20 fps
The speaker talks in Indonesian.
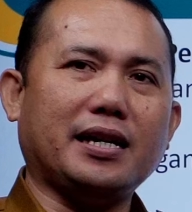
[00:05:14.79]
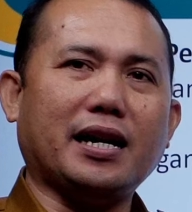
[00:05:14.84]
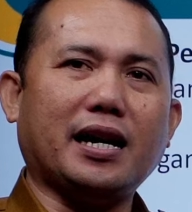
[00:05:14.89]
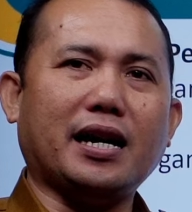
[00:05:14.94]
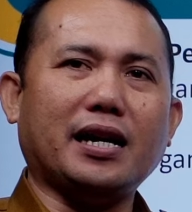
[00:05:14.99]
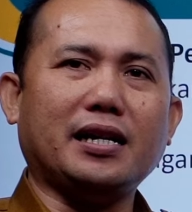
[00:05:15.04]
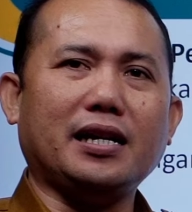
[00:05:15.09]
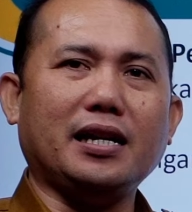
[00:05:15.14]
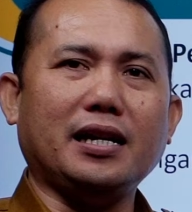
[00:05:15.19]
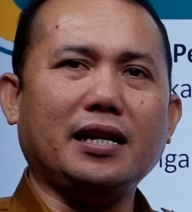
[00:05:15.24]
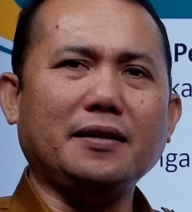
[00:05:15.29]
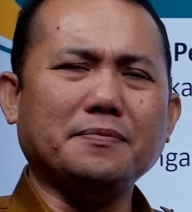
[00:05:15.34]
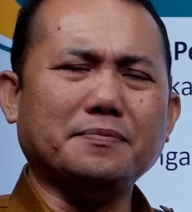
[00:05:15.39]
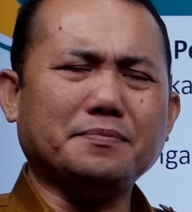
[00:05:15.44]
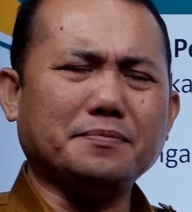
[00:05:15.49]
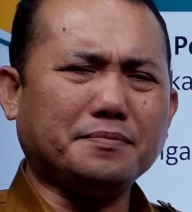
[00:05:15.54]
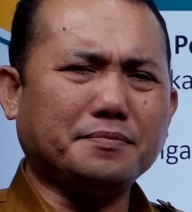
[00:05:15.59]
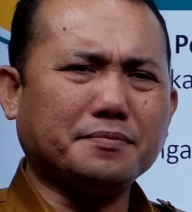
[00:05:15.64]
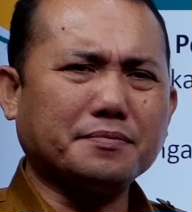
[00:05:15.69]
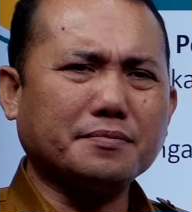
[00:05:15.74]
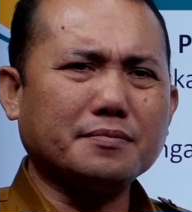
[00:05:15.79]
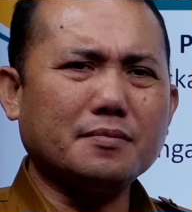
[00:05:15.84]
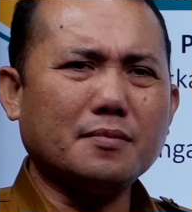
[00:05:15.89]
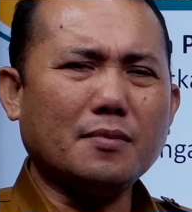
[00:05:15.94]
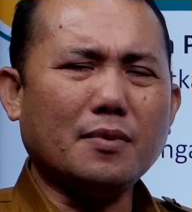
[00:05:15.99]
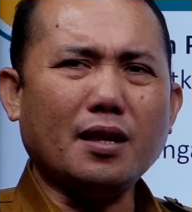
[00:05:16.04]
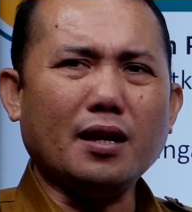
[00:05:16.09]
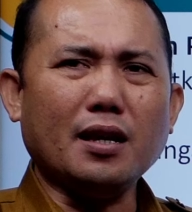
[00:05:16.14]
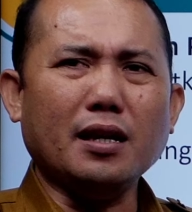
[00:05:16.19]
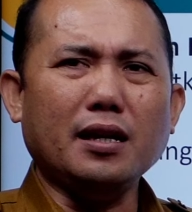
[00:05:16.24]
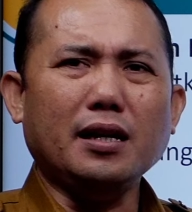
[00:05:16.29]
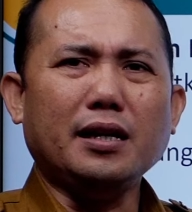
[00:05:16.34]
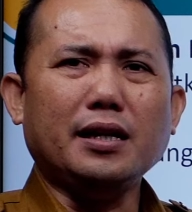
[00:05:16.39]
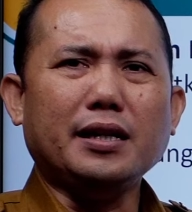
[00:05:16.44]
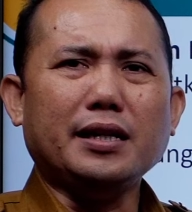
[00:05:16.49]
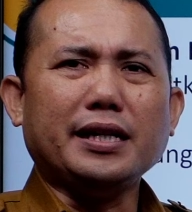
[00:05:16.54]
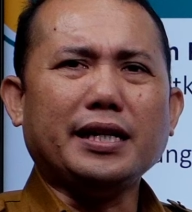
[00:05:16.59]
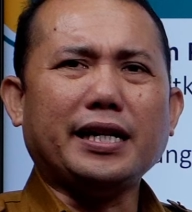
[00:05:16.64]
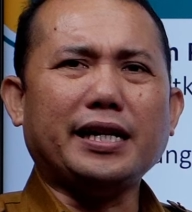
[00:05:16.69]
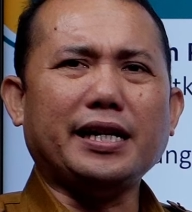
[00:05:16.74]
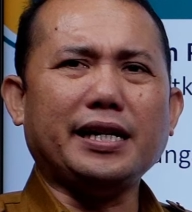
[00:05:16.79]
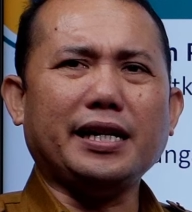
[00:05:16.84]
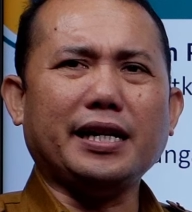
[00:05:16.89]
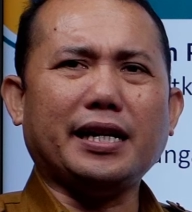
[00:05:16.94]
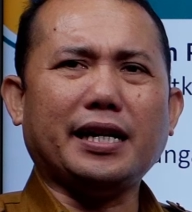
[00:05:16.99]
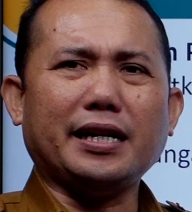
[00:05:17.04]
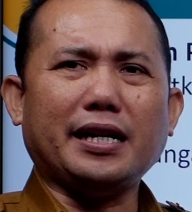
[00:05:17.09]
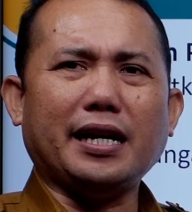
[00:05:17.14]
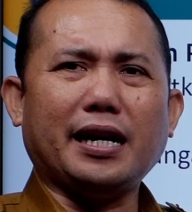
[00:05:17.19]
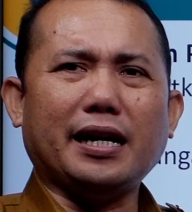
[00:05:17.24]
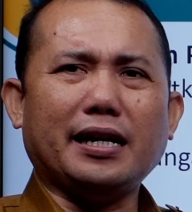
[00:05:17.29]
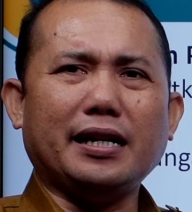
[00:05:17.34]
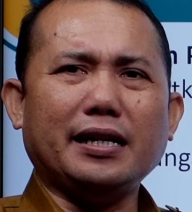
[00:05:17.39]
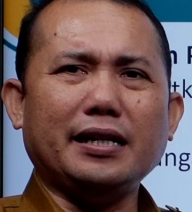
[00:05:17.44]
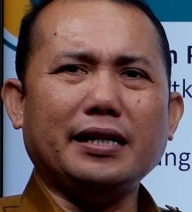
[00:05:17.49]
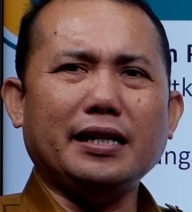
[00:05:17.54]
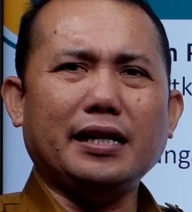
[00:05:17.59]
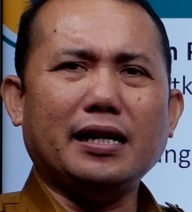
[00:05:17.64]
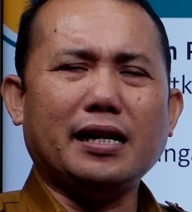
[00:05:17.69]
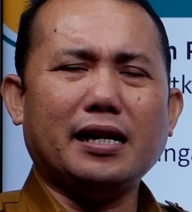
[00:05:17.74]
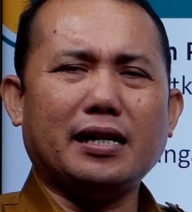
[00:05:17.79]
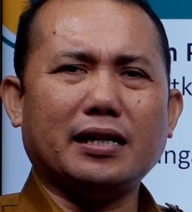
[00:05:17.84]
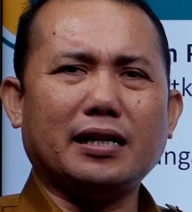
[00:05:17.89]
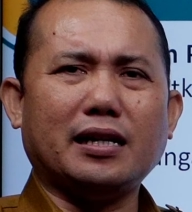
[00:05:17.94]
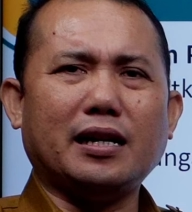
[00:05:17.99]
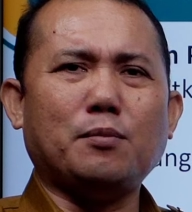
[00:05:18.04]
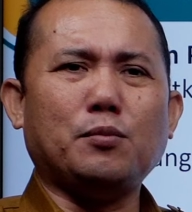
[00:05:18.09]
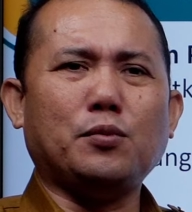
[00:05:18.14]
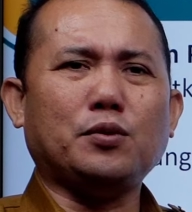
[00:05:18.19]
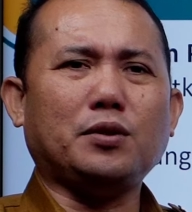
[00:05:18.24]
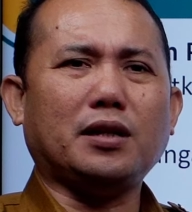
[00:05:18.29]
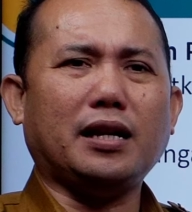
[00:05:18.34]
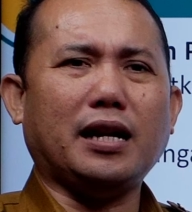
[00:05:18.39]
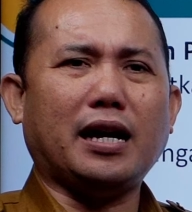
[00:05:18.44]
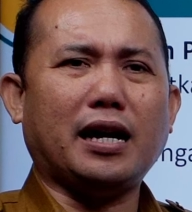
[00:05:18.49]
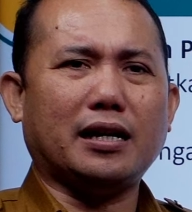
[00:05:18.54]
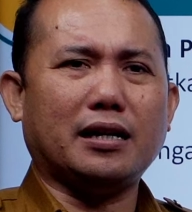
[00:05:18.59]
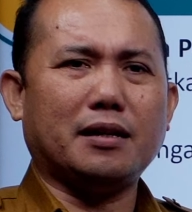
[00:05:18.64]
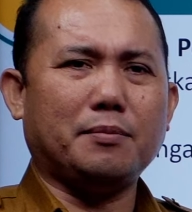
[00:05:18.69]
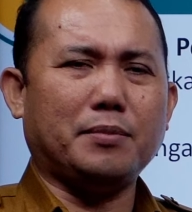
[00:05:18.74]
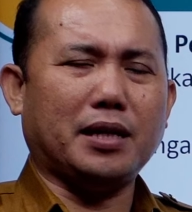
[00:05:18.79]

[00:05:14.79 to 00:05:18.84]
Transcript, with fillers: Jadi ini dikatakan harga mutlak.